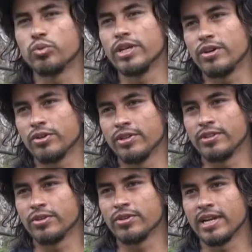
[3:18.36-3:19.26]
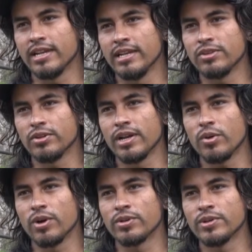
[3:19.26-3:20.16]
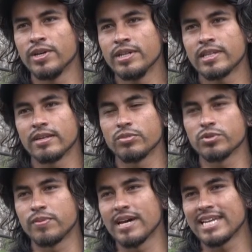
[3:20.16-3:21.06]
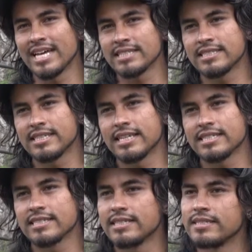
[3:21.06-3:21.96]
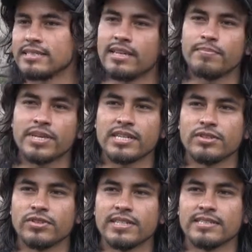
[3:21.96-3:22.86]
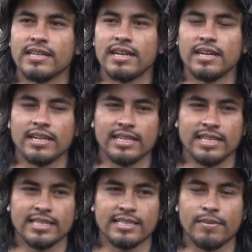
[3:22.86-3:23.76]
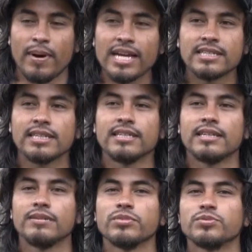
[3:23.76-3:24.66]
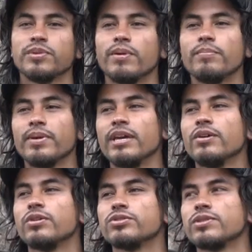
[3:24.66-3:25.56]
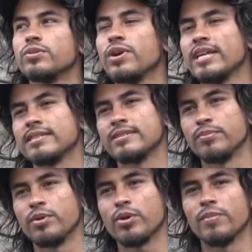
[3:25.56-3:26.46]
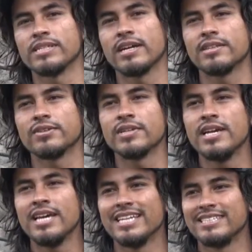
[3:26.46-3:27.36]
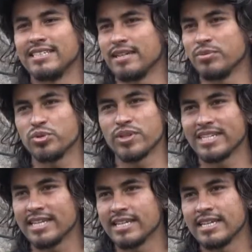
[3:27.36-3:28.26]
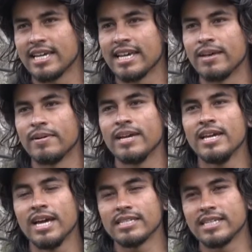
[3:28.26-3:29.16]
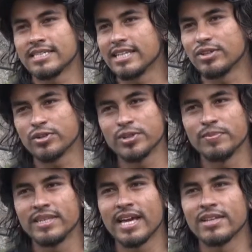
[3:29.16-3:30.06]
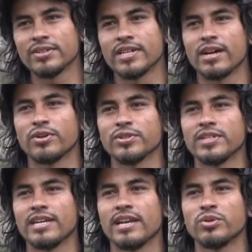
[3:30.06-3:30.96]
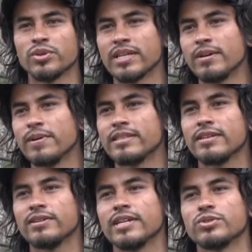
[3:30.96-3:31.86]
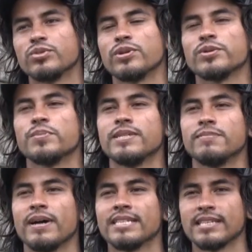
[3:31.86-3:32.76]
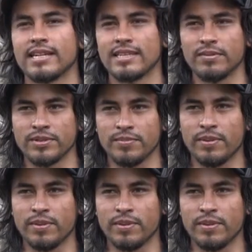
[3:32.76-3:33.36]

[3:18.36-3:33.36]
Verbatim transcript: único en todo el, Ecuador. Tenemos varias terrazas, es decir, empezando desde el, desde el valle, tenemos Pimampiro, estos lugares un poco más altos, es decir, tenemos una riqueza increíble. Así que están todos invitados a conocer la Ruta del Vértigo, que es uno de los principales atractivos de